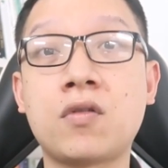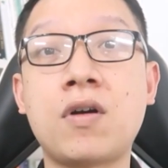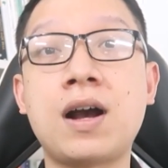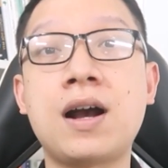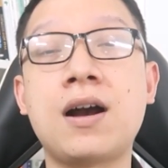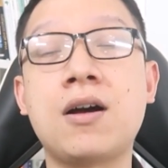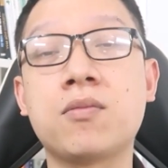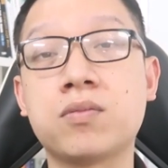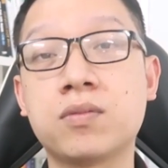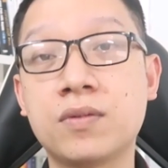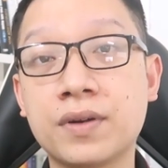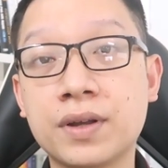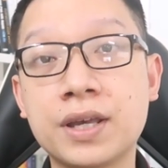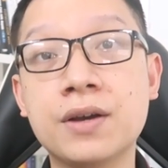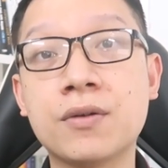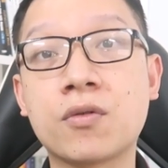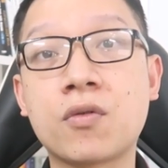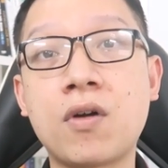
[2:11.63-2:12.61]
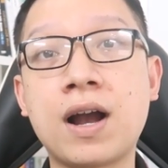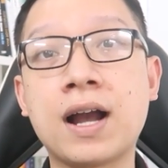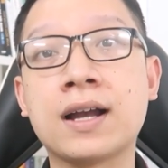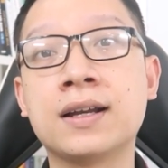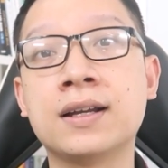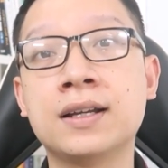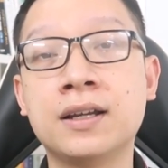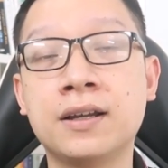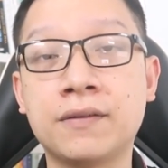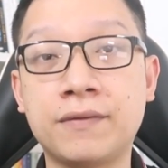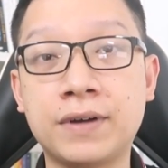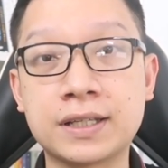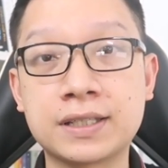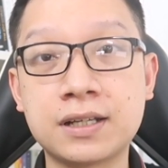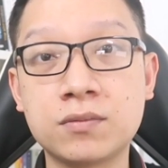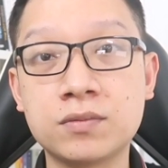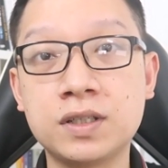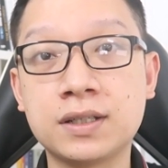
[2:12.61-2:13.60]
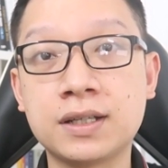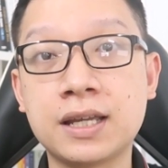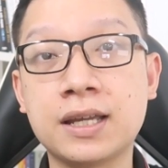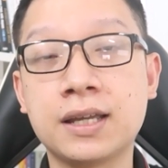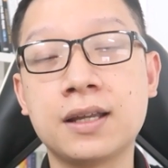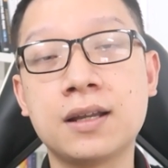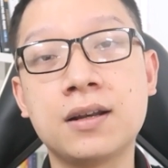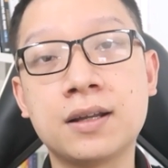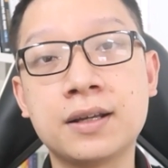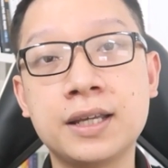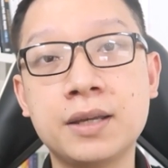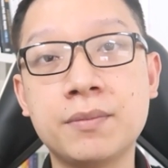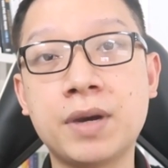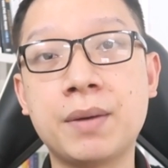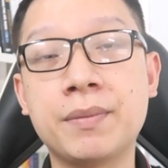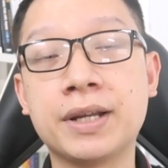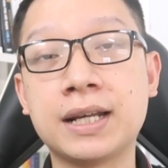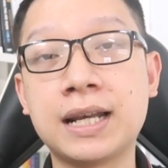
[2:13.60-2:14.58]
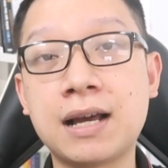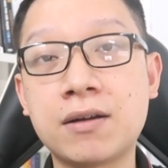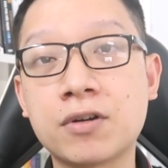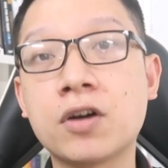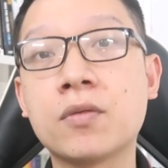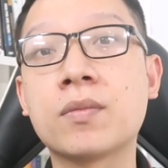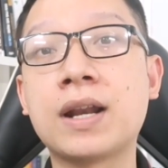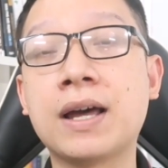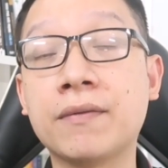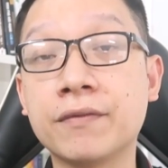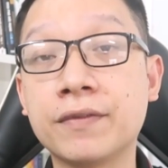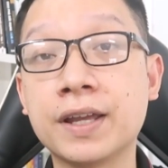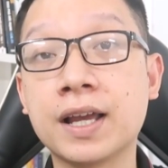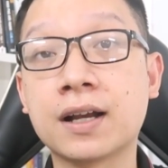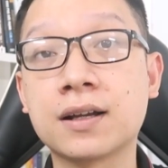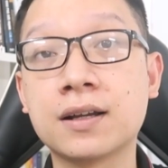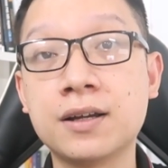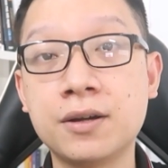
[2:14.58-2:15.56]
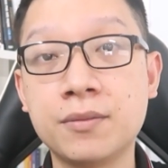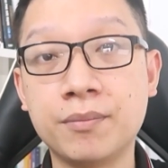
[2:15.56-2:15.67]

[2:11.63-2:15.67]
khoa học hiệu quả và trong những cái khi mà mình lao động làm việc